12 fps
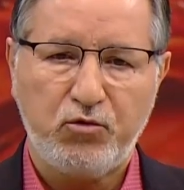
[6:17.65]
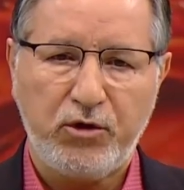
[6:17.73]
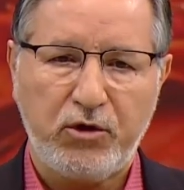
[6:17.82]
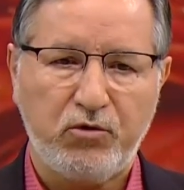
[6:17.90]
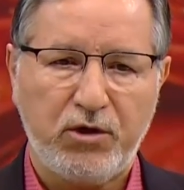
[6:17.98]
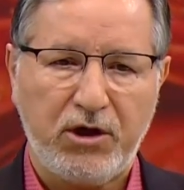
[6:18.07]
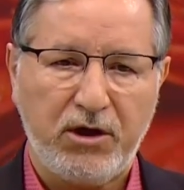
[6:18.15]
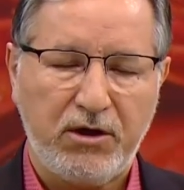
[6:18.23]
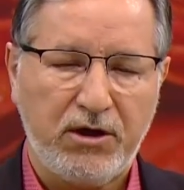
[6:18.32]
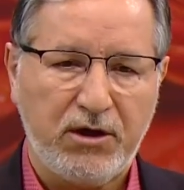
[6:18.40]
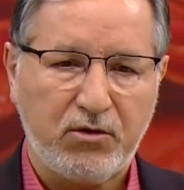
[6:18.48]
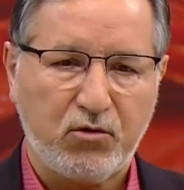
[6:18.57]
ve huve
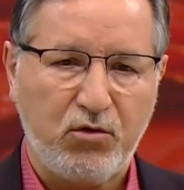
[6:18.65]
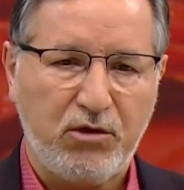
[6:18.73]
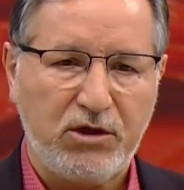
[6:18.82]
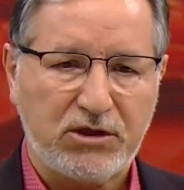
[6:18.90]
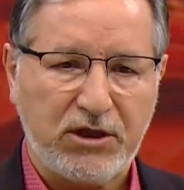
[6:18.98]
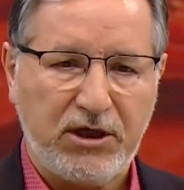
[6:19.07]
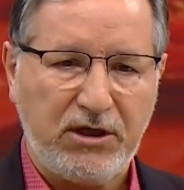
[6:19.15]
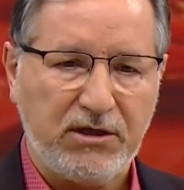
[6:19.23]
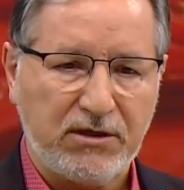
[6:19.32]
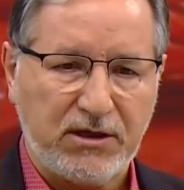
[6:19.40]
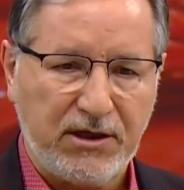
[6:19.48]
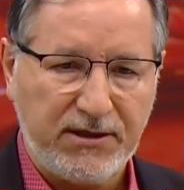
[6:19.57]
ala külli şeyin
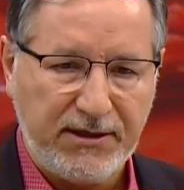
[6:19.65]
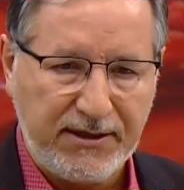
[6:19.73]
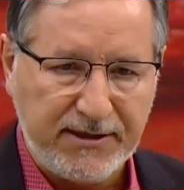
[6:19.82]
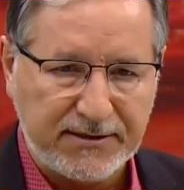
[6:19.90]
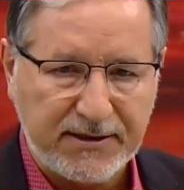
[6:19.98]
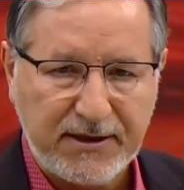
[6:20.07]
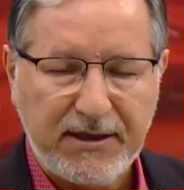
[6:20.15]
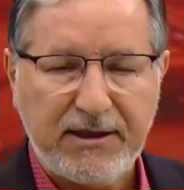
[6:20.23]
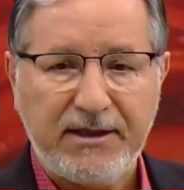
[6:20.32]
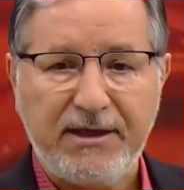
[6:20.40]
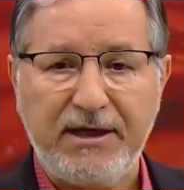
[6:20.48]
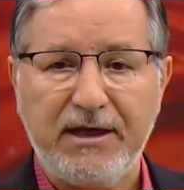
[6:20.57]
kadir
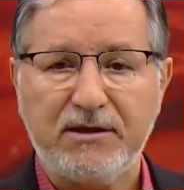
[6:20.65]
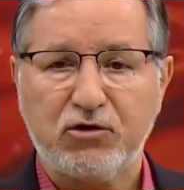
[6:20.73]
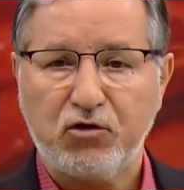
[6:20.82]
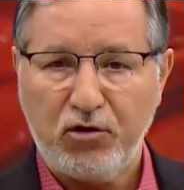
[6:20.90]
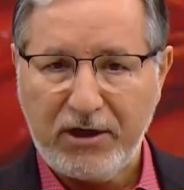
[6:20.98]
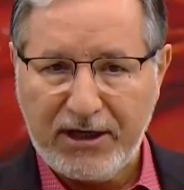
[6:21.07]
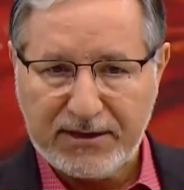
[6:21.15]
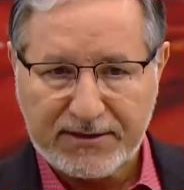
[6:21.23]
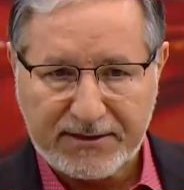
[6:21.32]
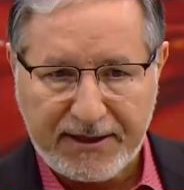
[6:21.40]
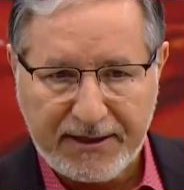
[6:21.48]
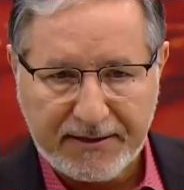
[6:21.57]
diye
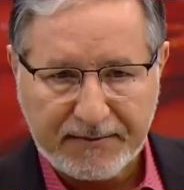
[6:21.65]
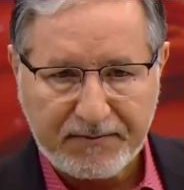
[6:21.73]
söylerse